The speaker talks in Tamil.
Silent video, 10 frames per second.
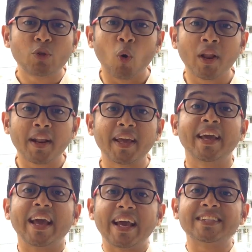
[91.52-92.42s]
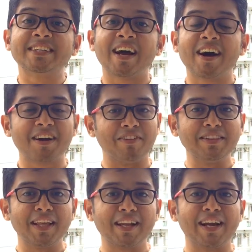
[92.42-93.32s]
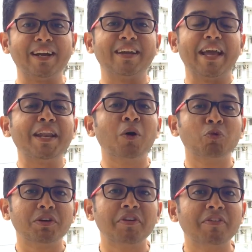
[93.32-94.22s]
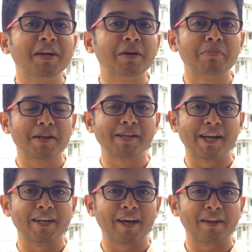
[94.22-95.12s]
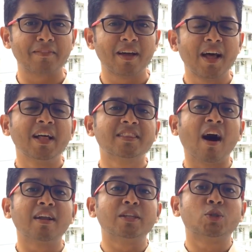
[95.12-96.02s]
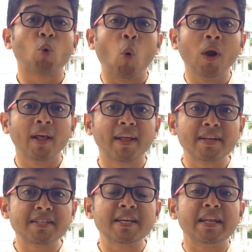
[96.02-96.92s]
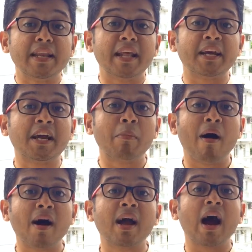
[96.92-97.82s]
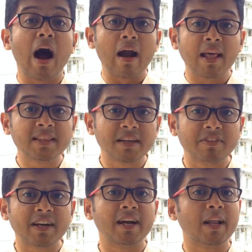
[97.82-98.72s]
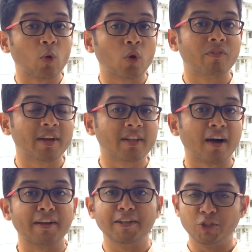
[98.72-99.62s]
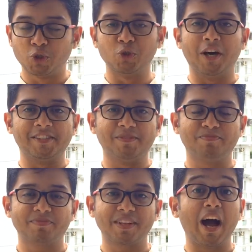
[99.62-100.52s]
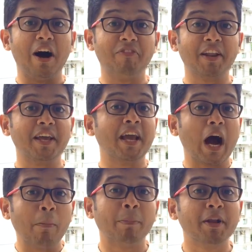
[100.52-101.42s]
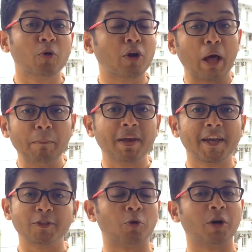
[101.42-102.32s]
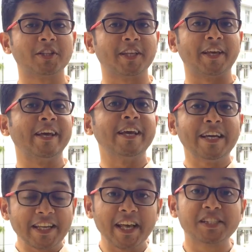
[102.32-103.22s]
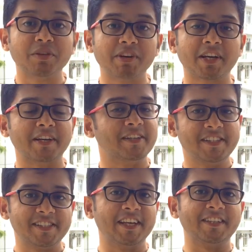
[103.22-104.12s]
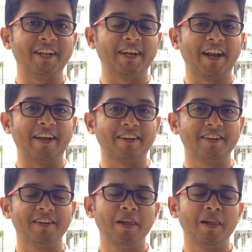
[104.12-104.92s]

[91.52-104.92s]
தோழரே எதற்காக வந்தீர்கள் என்ன உதவி வேண்டும் என்று கேட்டார் தான் தோழர் என்று நெருக்கமாக அழைத்தவர்களில் ஒருவர்தான் ஜூதாஸ் அவரே அப்படி ஒரு நம்பிக்கை துரோகத்தை இயேசுவுக்கு செய்திருக்கிறார்